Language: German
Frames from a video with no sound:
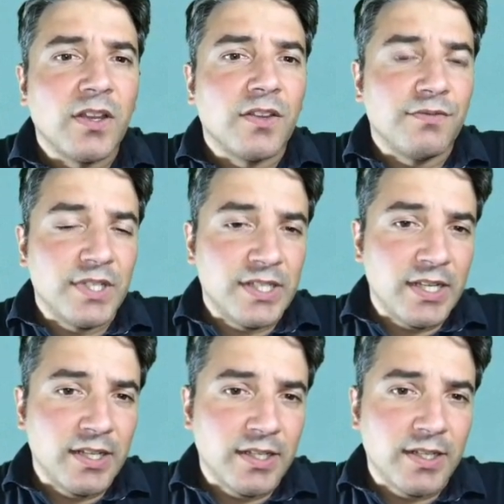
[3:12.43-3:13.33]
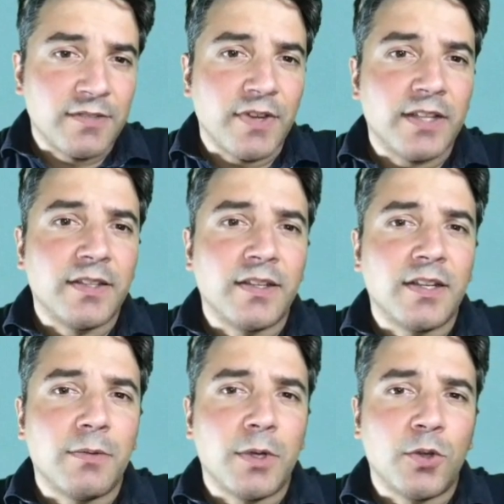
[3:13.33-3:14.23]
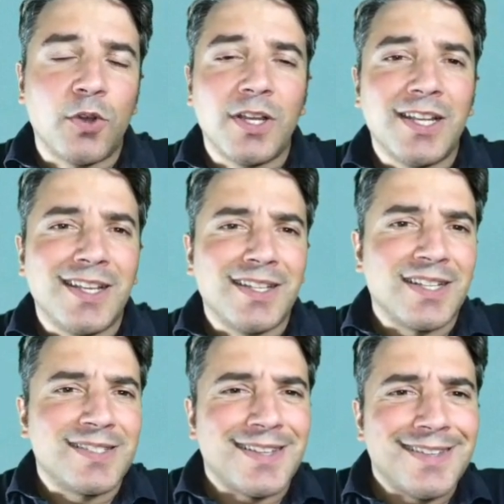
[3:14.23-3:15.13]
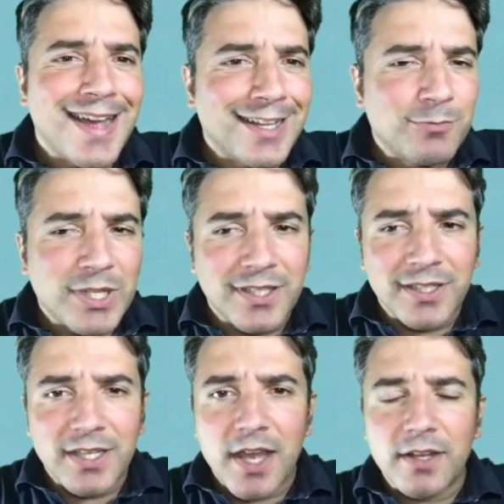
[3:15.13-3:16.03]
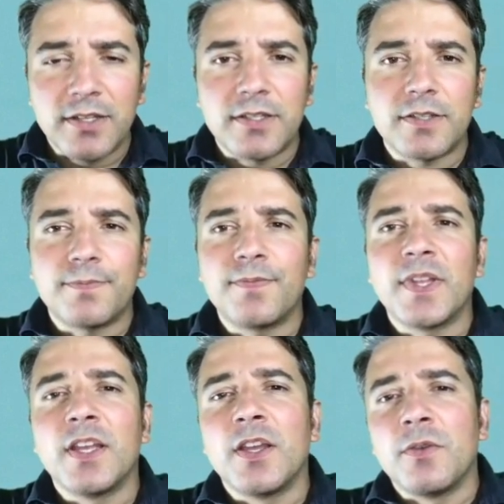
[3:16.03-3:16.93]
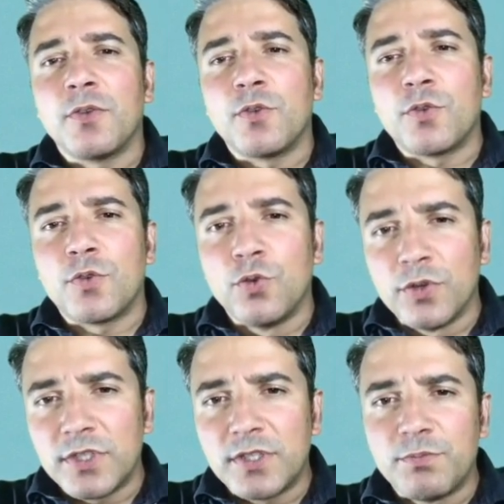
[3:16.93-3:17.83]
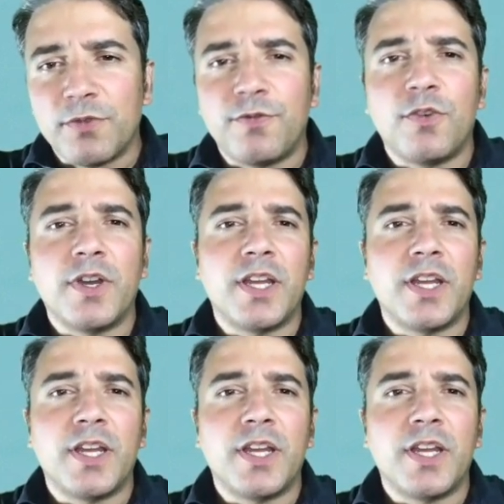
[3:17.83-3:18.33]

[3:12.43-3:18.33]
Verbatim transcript: Wir sehen des Weiteren aber noch, dass da Nahtmaterial ist. Kurz bevor